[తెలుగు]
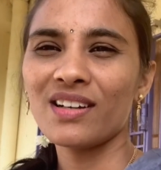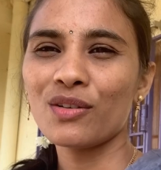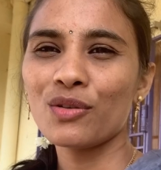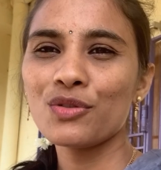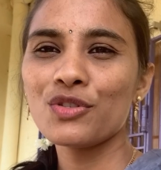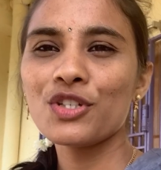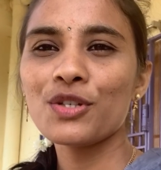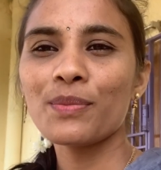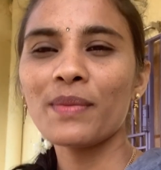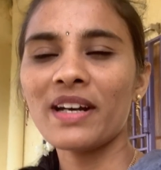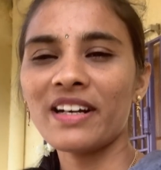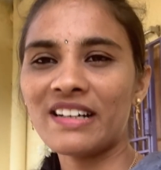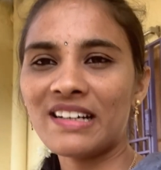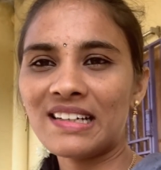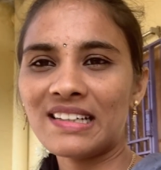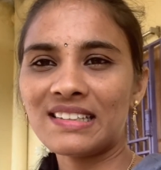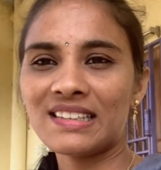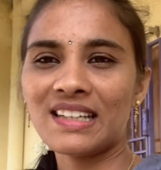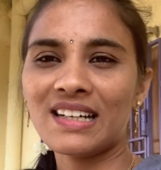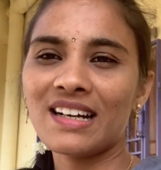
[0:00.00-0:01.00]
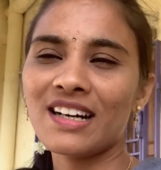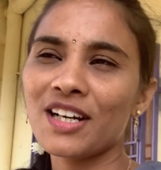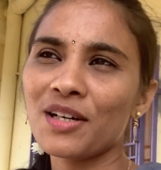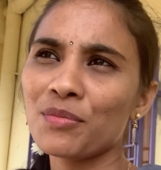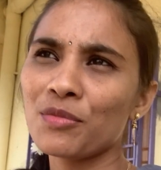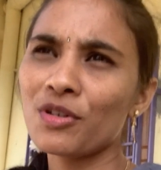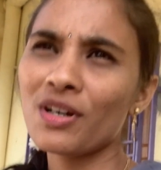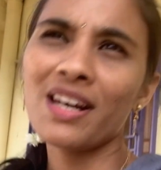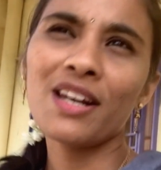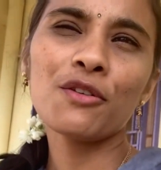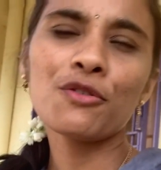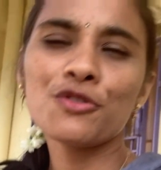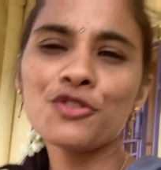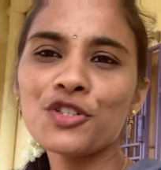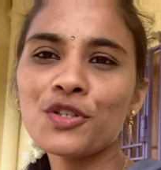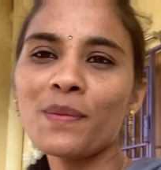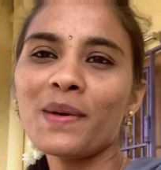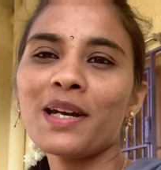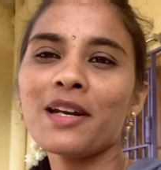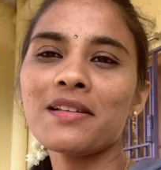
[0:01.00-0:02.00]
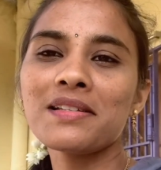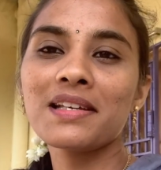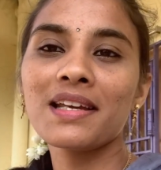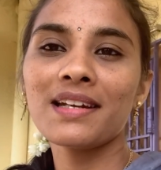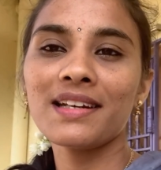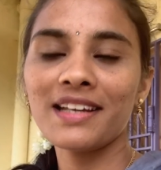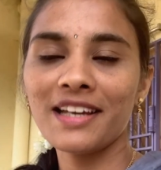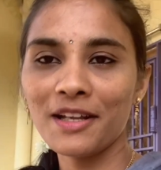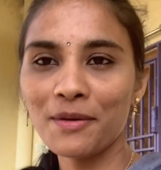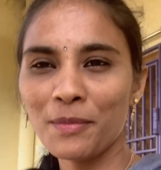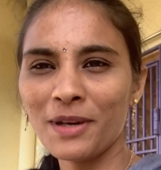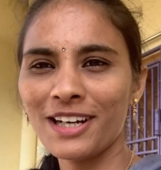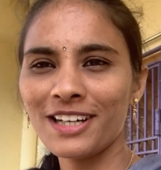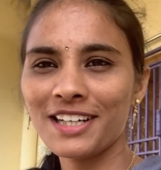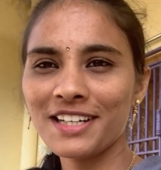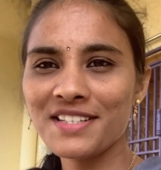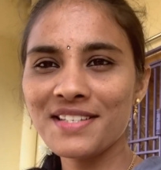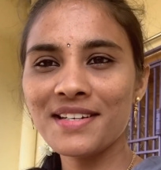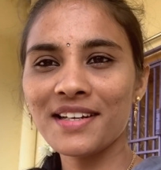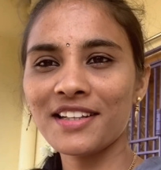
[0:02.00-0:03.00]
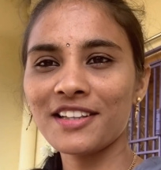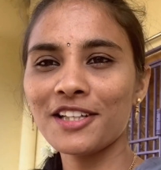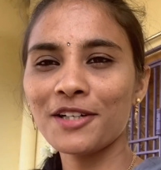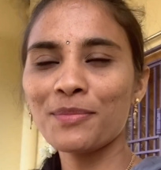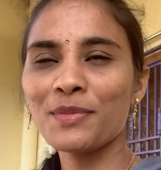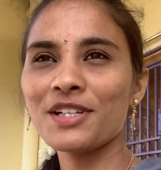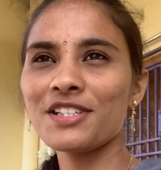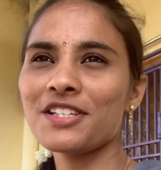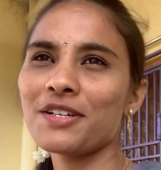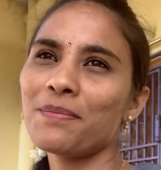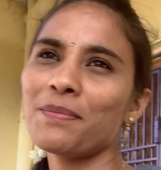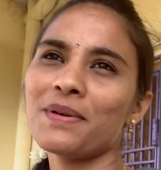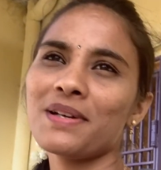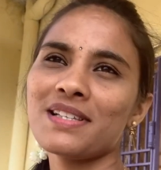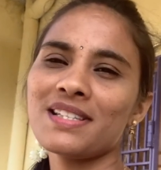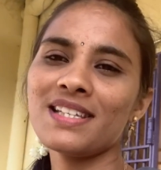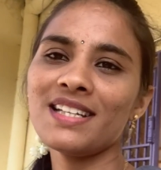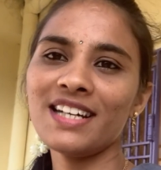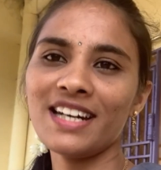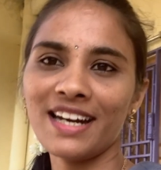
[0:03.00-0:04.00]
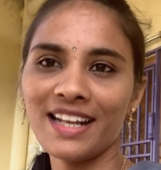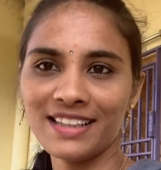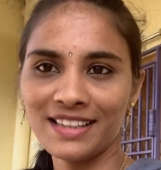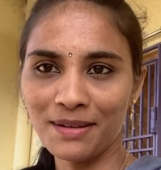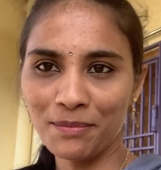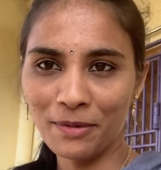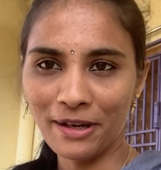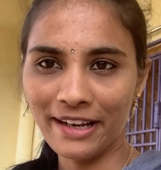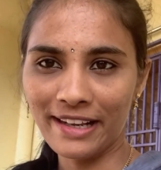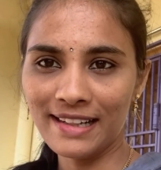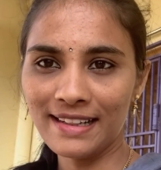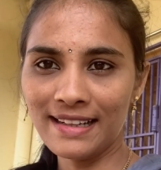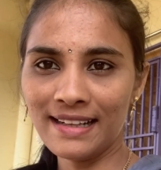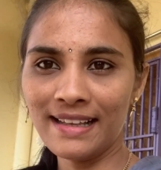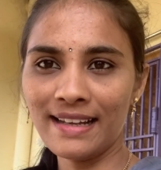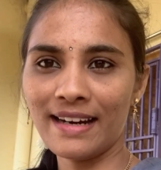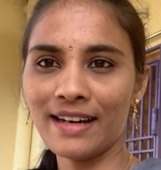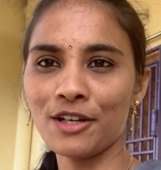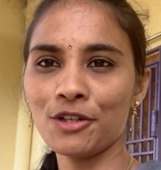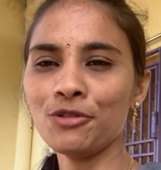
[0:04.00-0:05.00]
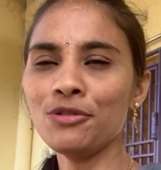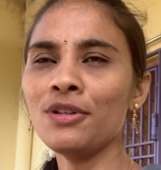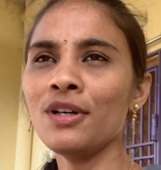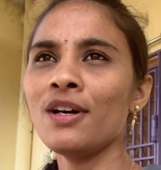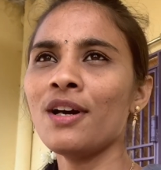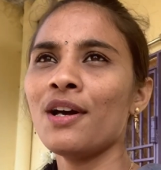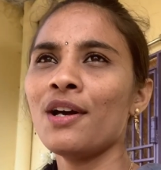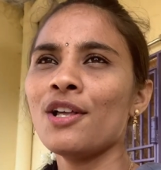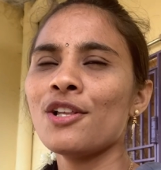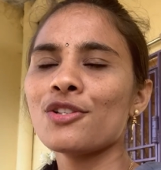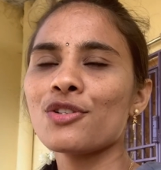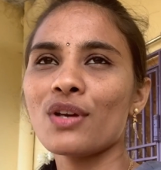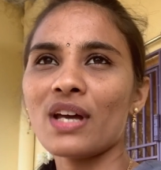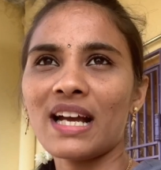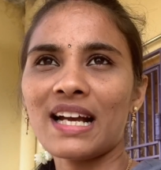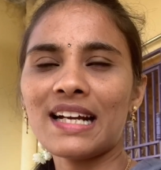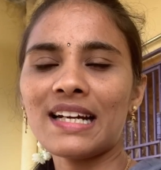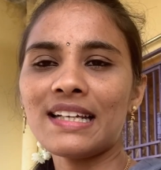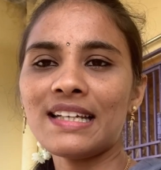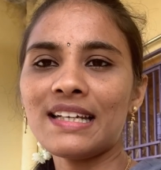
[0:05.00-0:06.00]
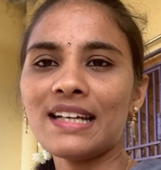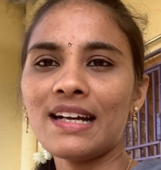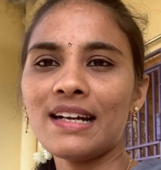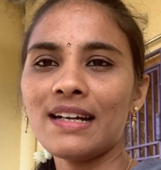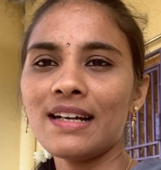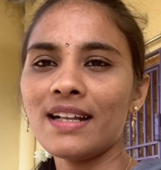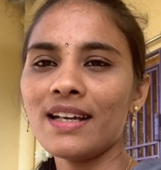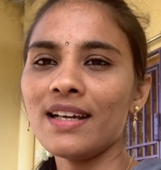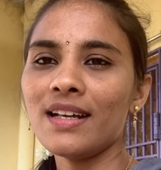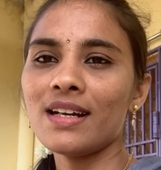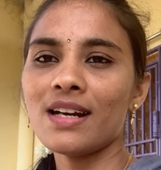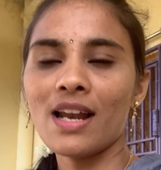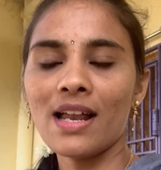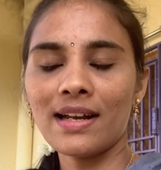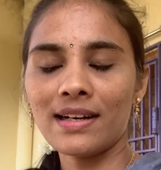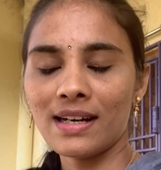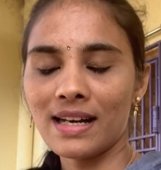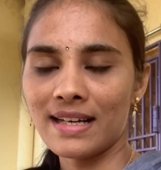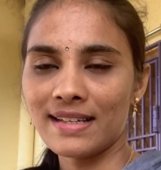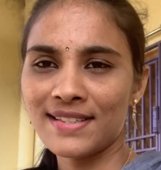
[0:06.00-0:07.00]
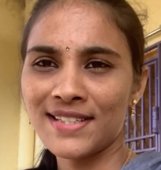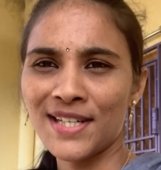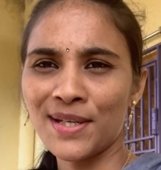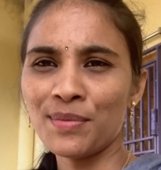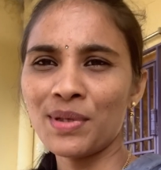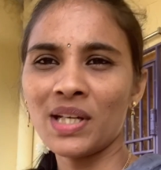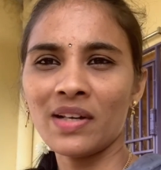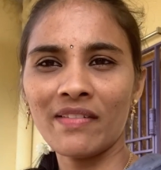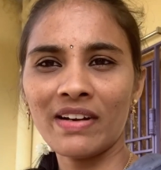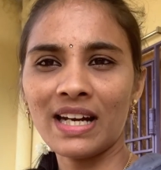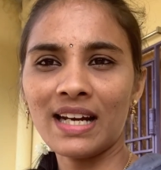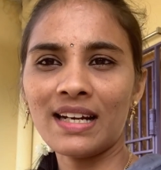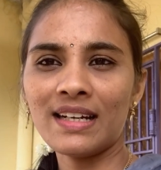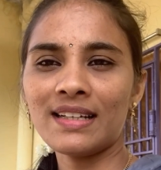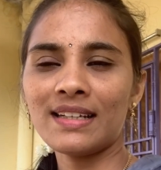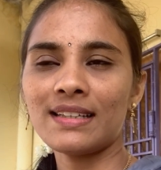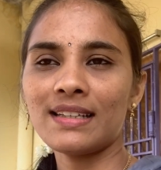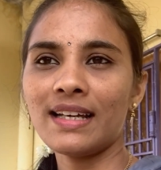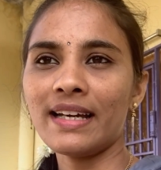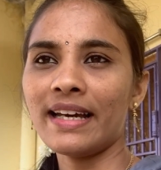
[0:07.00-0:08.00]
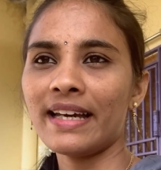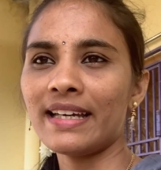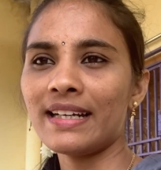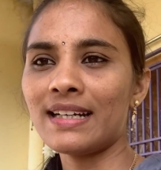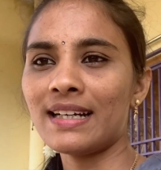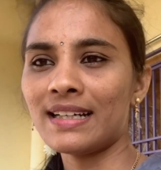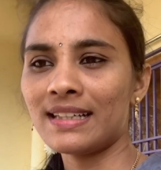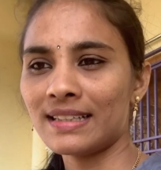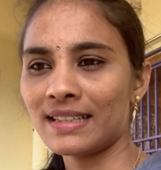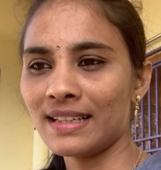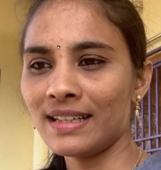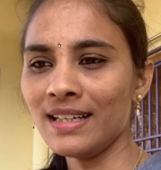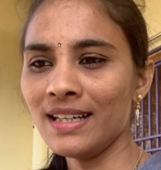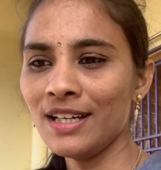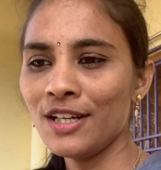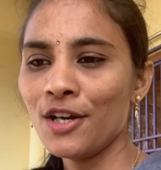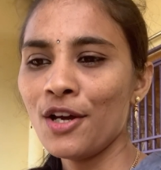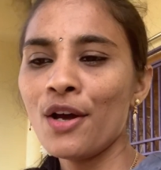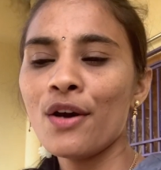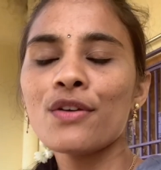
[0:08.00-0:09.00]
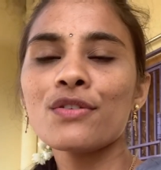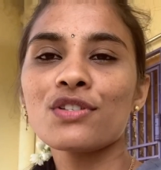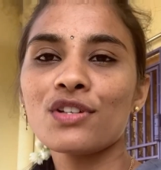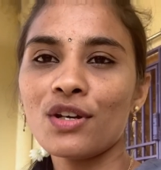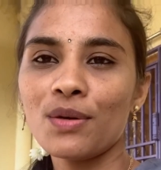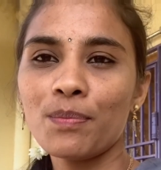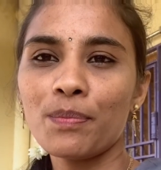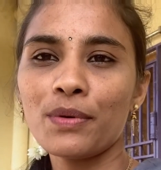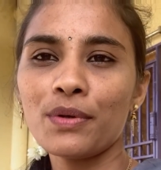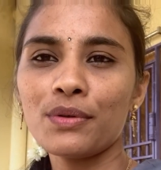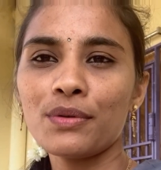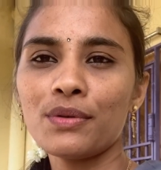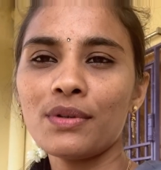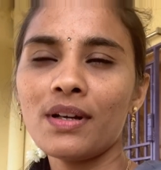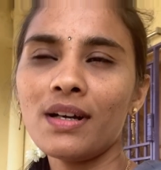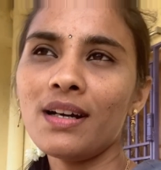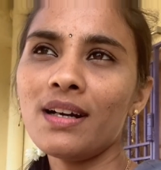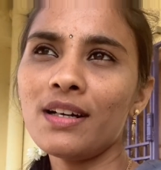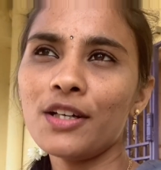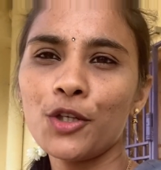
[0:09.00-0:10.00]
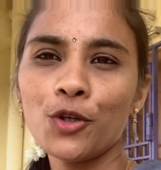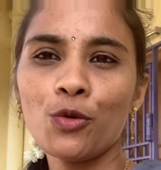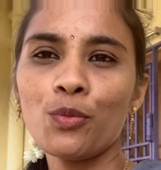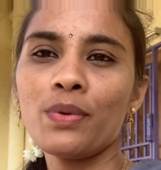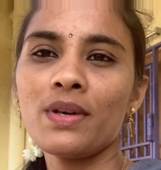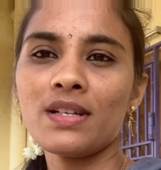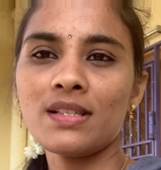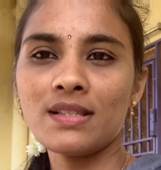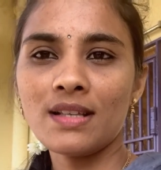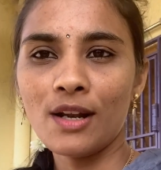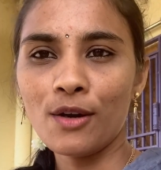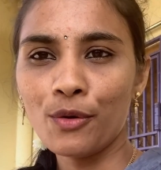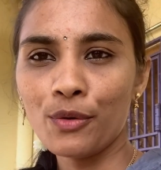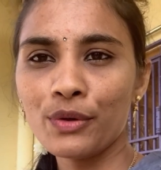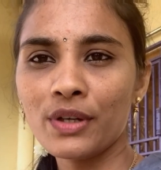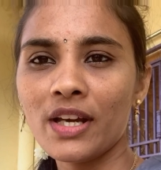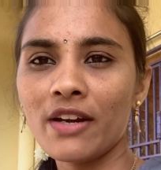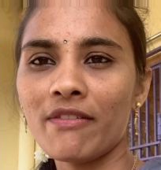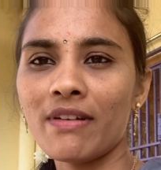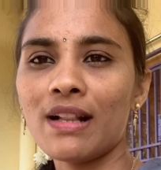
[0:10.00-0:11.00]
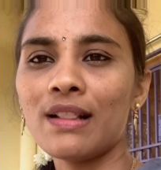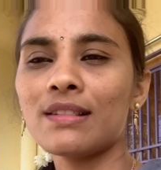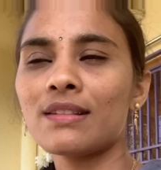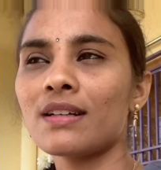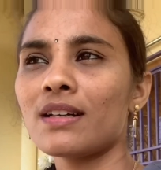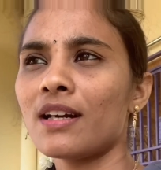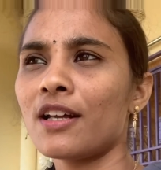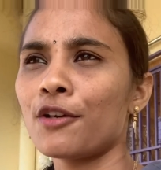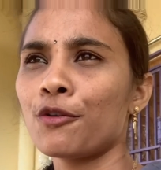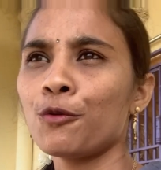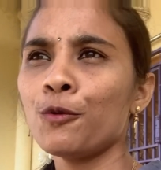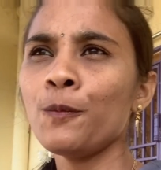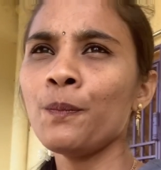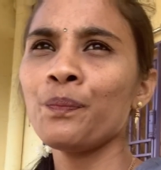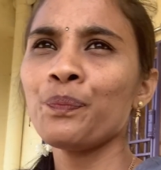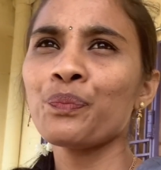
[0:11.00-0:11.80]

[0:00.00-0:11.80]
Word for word: కొంచెం ఎండకు తిరగడము అలా కొంచెమైనా స్కిన్ కేర్ మెయింటైన్ చేద్దామని చెప్పేసి నేనైతే బయలుదేరాను సో ఎక్కడికి అంటే లాస్ట్ టైం నేను వెళ్ళాను కదా హెయిర్ కట్కి సో ఇప్పుడు కూడా క్యూబిఎస్ సలూన్కే వెళ్తున్నాను